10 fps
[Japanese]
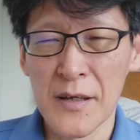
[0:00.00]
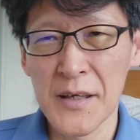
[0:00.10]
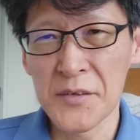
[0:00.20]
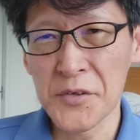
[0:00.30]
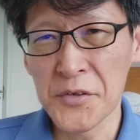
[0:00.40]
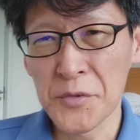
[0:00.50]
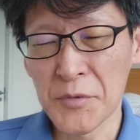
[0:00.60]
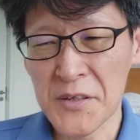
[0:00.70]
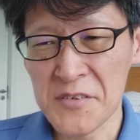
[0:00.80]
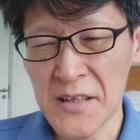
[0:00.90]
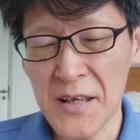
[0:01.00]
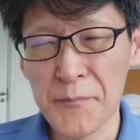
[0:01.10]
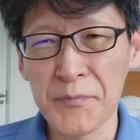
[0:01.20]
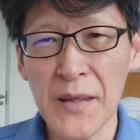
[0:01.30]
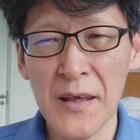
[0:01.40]
えー、というのもです
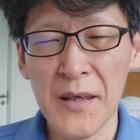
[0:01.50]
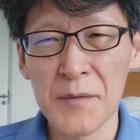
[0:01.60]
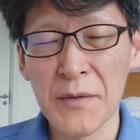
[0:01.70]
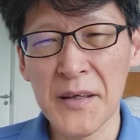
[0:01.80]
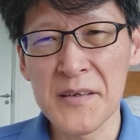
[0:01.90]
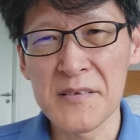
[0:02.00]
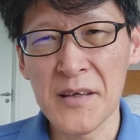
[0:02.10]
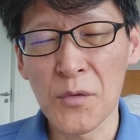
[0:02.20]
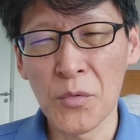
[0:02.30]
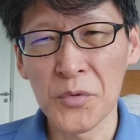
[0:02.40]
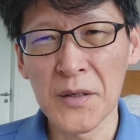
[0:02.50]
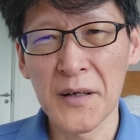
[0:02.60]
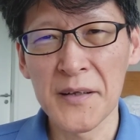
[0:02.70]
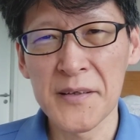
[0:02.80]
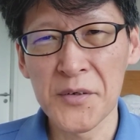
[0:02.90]
ね、え今現在行
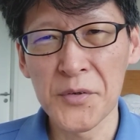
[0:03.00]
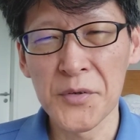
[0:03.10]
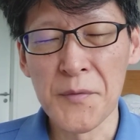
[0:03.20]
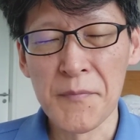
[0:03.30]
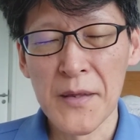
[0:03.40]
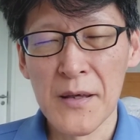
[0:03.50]
われてる、